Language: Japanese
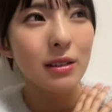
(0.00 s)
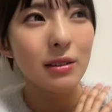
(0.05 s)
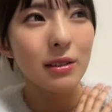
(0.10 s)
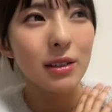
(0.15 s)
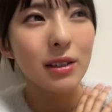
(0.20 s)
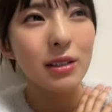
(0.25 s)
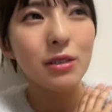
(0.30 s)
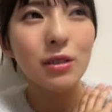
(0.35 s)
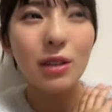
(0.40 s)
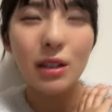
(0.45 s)

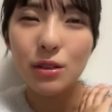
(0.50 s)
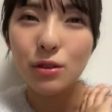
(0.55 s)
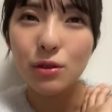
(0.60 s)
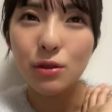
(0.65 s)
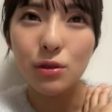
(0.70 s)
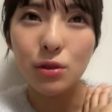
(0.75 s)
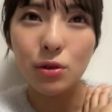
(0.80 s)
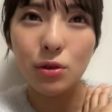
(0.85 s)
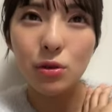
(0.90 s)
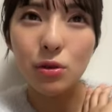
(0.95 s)
フェスとかそ
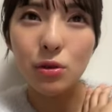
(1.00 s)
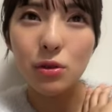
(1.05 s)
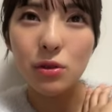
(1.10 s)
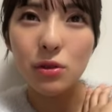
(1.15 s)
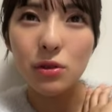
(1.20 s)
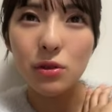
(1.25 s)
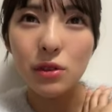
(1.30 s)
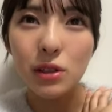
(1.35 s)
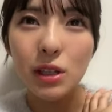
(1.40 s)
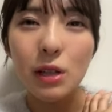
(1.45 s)
の外
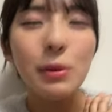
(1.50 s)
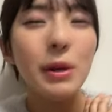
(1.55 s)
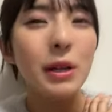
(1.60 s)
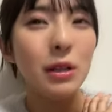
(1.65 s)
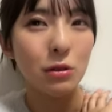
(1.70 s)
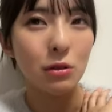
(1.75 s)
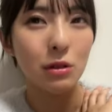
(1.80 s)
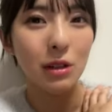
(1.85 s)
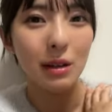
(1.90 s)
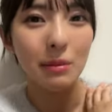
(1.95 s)

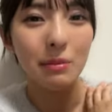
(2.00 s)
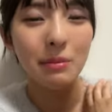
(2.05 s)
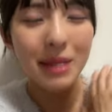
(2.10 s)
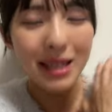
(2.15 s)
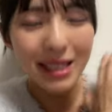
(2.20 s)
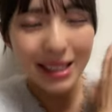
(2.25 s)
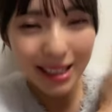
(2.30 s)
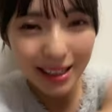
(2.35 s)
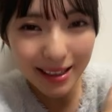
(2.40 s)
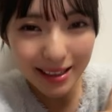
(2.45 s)
イベントで
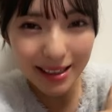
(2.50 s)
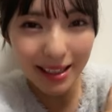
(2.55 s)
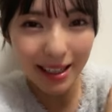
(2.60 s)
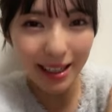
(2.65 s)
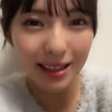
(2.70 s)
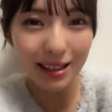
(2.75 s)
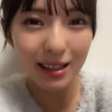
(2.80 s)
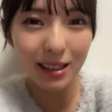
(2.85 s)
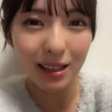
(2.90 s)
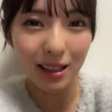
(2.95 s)
めちゃくちゃ
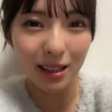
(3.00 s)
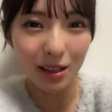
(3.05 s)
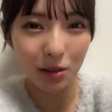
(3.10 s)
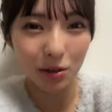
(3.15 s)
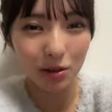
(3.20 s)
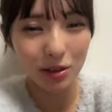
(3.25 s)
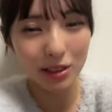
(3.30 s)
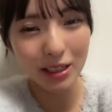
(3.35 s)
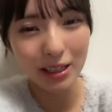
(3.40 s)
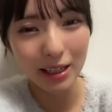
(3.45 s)
やってた
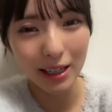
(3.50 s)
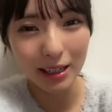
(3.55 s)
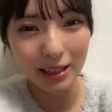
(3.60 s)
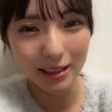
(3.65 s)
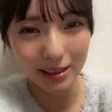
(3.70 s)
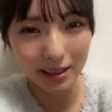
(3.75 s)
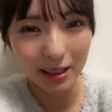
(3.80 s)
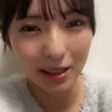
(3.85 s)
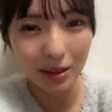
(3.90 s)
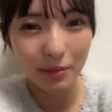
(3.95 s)
曲じゃないで
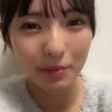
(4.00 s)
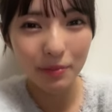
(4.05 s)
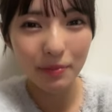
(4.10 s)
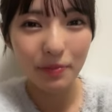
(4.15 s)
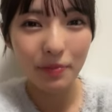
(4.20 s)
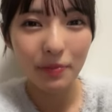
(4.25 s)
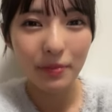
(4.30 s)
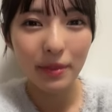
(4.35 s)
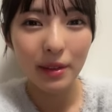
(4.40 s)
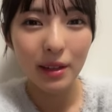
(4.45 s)
すか
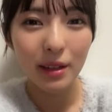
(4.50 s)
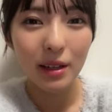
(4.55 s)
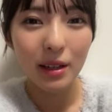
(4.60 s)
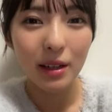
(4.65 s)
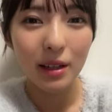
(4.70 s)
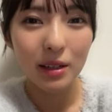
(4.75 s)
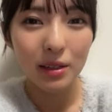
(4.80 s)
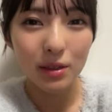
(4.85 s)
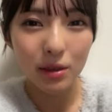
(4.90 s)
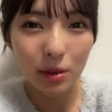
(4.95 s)

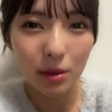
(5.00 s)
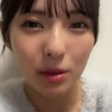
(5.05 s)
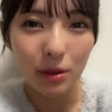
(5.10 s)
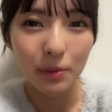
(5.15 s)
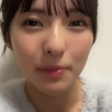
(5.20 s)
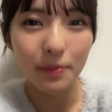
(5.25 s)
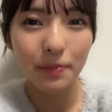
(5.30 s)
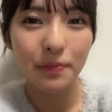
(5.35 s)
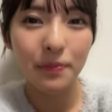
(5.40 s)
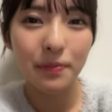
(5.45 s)
そ
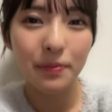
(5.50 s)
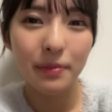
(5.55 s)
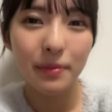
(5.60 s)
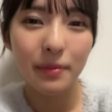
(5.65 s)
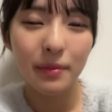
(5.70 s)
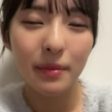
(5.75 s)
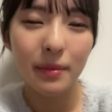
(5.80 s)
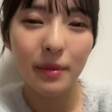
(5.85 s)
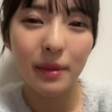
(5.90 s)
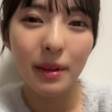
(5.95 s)
う
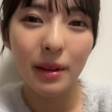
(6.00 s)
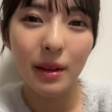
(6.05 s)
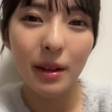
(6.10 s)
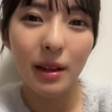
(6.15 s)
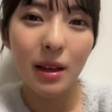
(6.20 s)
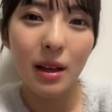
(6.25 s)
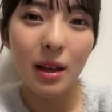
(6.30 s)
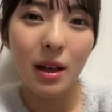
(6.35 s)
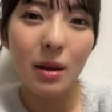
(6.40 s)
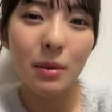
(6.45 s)

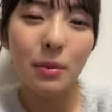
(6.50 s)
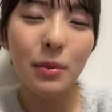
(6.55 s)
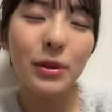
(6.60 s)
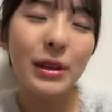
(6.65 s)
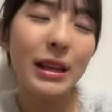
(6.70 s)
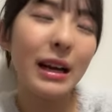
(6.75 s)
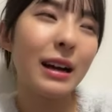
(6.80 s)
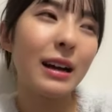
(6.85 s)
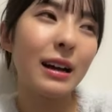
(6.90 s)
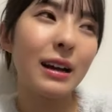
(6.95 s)
もう
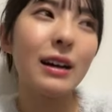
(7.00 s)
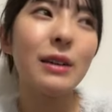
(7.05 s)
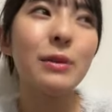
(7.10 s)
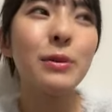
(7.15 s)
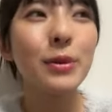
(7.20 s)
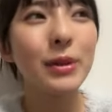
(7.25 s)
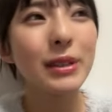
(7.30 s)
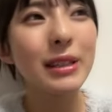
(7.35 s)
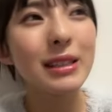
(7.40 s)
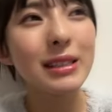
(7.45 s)
だから
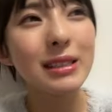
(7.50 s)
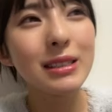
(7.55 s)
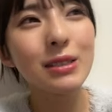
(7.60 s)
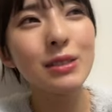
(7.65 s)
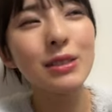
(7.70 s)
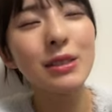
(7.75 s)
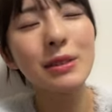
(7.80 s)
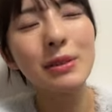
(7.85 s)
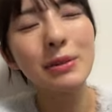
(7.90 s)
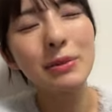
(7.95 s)
もう
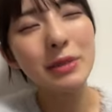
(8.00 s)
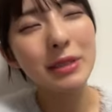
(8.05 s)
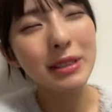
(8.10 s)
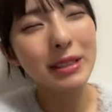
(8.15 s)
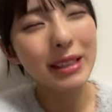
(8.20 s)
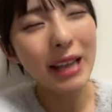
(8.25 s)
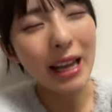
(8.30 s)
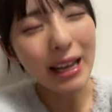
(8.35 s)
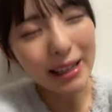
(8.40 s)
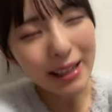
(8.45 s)
私
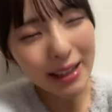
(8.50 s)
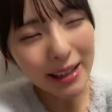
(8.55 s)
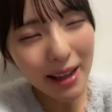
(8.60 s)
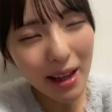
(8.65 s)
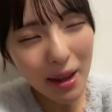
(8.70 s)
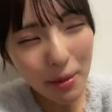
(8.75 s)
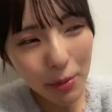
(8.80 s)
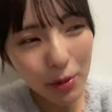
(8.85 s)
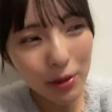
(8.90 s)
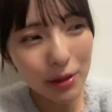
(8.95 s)
激
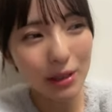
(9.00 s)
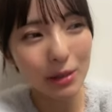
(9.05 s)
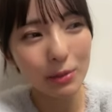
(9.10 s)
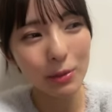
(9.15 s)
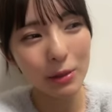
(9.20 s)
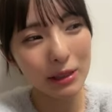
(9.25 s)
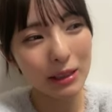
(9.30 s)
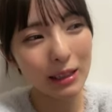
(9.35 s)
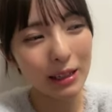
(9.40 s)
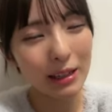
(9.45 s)
エモって
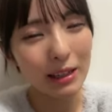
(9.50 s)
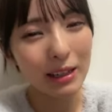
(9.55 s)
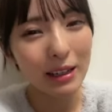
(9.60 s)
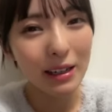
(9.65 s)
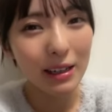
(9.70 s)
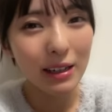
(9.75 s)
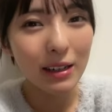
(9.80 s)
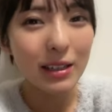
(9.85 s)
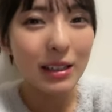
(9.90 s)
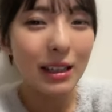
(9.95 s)
思って
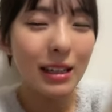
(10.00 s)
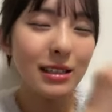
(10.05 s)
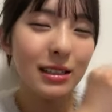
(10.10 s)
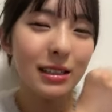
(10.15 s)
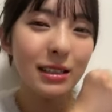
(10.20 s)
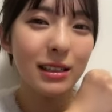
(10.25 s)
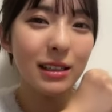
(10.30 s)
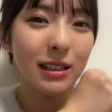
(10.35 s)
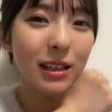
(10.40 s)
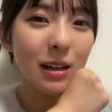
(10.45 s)

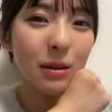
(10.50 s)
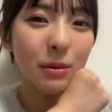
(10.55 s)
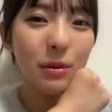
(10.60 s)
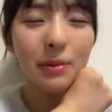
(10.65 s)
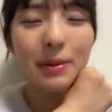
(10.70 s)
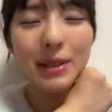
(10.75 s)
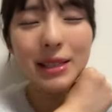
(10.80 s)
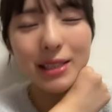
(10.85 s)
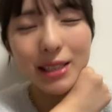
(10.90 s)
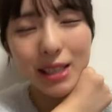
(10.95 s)
私がも
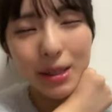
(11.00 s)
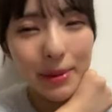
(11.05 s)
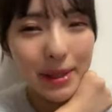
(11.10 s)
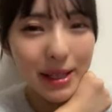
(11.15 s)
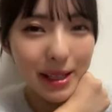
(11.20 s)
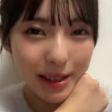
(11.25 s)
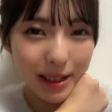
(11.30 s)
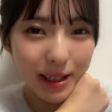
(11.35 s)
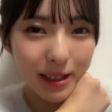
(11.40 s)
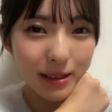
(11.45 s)
うめっちゃ見
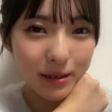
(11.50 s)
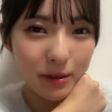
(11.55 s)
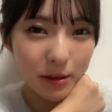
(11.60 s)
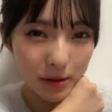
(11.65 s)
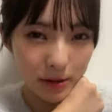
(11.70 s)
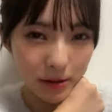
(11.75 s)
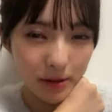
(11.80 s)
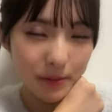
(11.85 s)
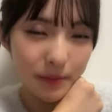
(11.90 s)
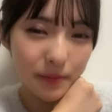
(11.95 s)
てた
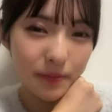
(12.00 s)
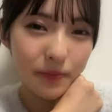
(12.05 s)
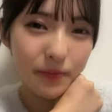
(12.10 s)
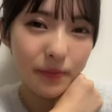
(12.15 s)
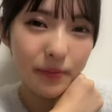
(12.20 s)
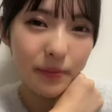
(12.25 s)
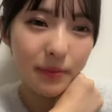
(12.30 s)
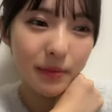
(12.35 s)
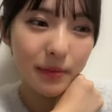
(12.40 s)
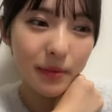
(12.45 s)
頃
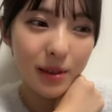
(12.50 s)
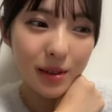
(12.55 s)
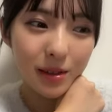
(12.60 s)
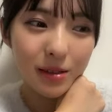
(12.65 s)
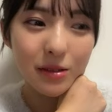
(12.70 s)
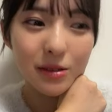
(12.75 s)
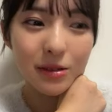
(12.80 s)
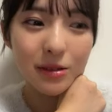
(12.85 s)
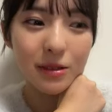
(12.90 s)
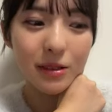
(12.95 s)

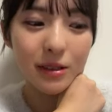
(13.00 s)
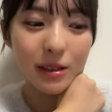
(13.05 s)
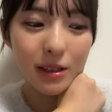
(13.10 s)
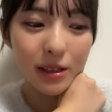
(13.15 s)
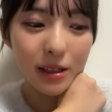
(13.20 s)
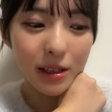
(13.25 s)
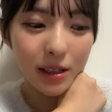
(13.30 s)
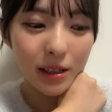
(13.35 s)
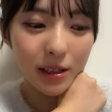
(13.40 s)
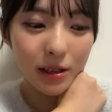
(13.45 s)
そ
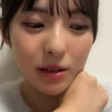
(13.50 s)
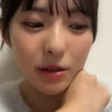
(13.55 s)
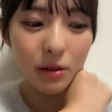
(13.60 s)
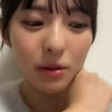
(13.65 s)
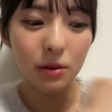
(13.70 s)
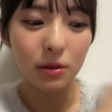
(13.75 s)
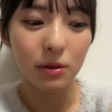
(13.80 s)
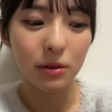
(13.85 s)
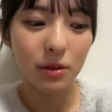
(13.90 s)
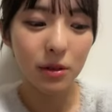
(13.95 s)
う
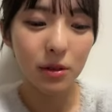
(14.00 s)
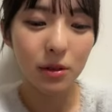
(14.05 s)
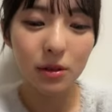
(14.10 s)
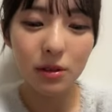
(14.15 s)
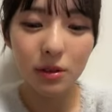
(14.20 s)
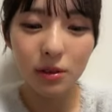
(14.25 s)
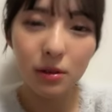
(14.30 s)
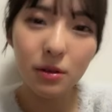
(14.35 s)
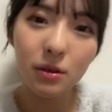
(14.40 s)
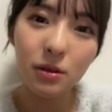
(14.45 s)
の
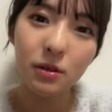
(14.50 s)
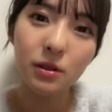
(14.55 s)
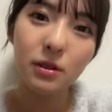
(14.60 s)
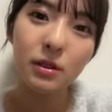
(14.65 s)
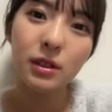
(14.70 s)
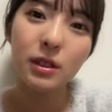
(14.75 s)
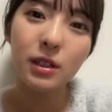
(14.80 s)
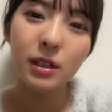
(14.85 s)
曲を